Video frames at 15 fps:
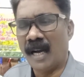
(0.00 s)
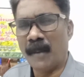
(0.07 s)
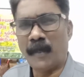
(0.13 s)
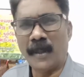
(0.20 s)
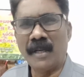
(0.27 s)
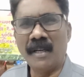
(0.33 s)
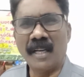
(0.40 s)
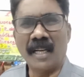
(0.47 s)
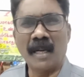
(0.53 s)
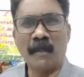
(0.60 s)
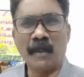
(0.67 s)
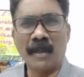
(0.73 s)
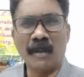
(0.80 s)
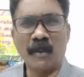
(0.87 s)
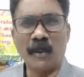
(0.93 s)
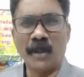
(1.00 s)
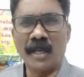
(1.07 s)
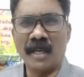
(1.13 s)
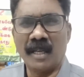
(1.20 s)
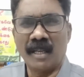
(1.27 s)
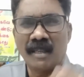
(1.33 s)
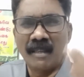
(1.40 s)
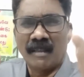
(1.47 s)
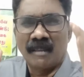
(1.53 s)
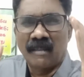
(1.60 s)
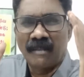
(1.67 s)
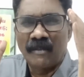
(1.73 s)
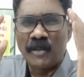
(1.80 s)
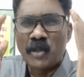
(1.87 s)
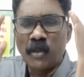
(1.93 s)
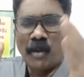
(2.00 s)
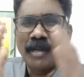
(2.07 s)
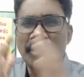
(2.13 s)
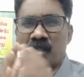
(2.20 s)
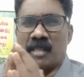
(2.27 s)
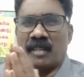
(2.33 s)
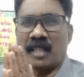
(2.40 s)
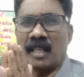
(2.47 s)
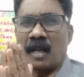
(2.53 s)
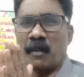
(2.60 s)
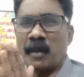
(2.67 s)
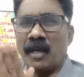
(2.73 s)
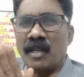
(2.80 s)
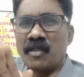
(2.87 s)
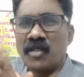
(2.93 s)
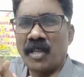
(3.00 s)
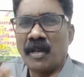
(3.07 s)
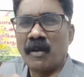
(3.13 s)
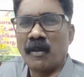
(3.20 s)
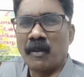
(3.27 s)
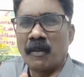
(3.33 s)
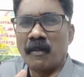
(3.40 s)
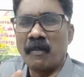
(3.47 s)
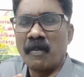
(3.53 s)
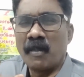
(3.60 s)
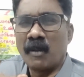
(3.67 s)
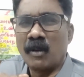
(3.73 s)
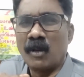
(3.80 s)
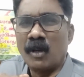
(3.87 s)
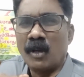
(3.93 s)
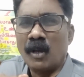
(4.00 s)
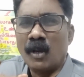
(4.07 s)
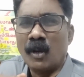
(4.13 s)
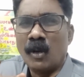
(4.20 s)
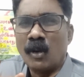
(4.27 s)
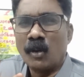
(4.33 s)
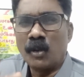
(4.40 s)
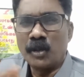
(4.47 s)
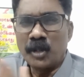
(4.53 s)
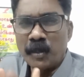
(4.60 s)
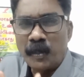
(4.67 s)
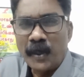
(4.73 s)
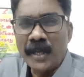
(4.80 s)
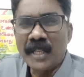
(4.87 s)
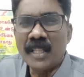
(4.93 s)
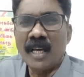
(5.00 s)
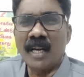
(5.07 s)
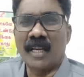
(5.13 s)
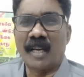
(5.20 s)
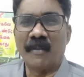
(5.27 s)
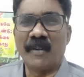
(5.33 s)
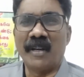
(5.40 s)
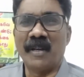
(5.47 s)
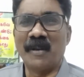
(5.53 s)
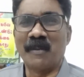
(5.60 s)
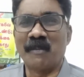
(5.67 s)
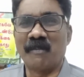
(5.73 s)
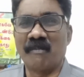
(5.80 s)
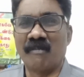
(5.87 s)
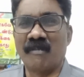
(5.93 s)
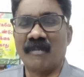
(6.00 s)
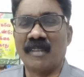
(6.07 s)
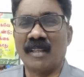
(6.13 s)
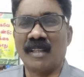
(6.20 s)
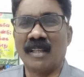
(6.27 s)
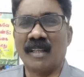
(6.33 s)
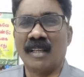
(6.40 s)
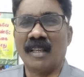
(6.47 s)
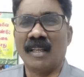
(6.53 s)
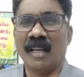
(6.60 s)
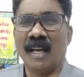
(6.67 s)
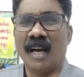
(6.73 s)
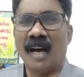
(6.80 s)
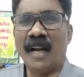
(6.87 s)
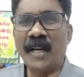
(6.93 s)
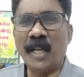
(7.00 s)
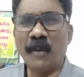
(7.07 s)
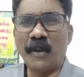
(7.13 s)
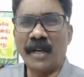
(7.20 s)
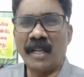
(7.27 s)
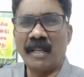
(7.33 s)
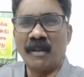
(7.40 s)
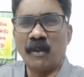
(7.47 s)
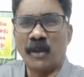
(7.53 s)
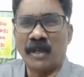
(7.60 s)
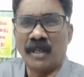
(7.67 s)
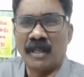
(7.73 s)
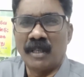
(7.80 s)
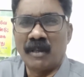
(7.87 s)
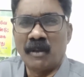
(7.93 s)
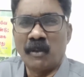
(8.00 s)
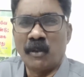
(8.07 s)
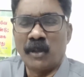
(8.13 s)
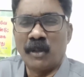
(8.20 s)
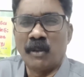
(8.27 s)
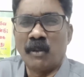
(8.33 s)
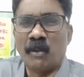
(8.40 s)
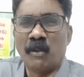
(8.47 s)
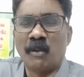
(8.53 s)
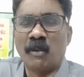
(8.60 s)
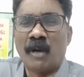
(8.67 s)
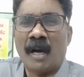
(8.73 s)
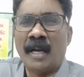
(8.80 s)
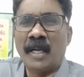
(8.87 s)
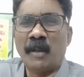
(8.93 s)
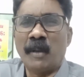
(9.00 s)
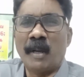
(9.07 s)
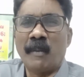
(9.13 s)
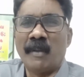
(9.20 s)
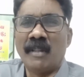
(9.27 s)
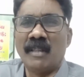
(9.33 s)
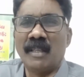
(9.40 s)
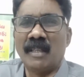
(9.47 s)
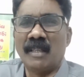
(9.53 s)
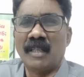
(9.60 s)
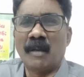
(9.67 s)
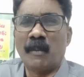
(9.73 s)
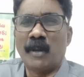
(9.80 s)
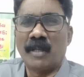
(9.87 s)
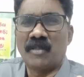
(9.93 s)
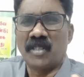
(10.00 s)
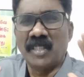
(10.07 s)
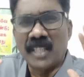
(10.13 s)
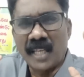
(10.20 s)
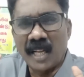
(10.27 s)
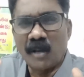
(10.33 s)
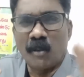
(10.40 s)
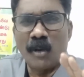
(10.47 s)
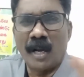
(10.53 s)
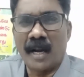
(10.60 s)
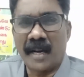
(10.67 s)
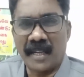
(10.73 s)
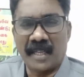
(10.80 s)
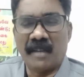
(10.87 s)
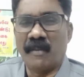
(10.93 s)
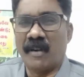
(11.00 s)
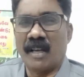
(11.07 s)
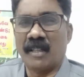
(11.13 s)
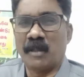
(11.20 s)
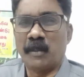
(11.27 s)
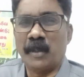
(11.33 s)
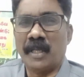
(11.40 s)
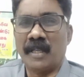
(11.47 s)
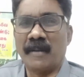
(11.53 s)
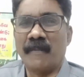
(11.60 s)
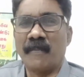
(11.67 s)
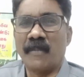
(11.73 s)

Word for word: அப்போ இன்றைக்கு நம்ம உடைய விசுவாசத்தை நம்ம என்ன செய்யணும் கொஞ்சம் பெரிதாக்க வேண்டும் ஆண்டவரை ஒரு ஒரு ஆண்டவரை வந்து நம்முடைய சிந்தனைக்குள்ளே அடைக்க விடாதபடி